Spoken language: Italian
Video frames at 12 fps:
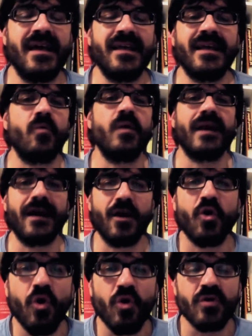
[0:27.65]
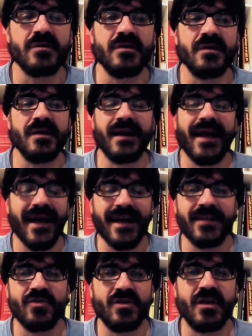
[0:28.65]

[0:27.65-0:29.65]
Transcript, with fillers: da quei racconti, aneddoti